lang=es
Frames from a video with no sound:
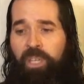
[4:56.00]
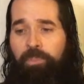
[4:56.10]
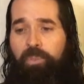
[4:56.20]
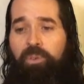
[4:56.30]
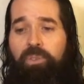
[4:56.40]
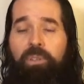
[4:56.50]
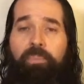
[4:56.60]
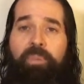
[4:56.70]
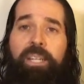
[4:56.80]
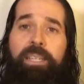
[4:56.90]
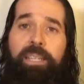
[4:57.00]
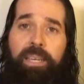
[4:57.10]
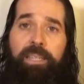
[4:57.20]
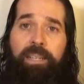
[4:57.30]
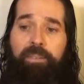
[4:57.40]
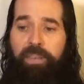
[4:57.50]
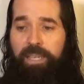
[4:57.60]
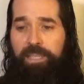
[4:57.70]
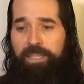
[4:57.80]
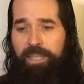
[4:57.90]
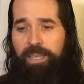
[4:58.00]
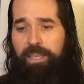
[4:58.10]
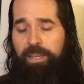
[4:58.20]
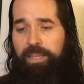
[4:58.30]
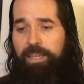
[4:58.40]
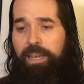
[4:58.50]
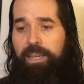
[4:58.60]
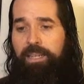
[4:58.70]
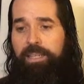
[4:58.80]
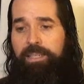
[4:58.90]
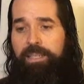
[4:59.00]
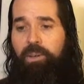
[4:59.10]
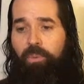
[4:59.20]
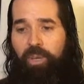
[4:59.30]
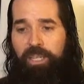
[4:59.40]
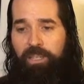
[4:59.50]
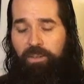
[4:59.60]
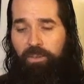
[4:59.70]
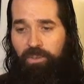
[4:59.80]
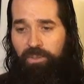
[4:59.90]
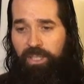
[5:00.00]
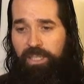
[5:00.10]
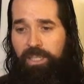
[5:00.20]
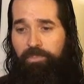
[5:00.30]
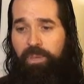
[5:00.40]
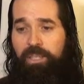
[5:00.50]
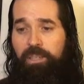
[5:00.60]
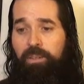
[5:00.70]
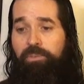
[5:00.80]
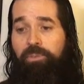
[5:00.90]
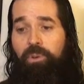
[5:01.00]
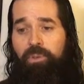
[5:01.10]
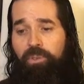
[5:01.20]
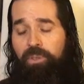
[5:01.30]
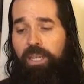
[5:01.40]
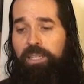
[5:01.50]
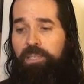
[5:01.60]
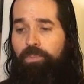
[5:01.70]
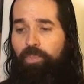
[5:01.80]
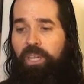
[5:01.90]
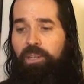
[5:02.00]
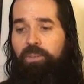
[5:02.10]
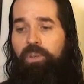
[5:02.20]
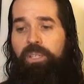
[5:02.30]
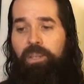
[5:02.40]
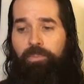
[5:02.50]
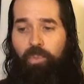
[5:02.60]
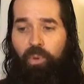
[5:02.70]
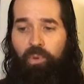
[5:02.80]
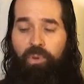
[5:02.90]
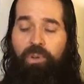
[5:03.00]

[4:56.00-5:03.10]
pero solamente a través de Él. En Gálatas 5:22 dice, más el fruto del Espíritu es amor,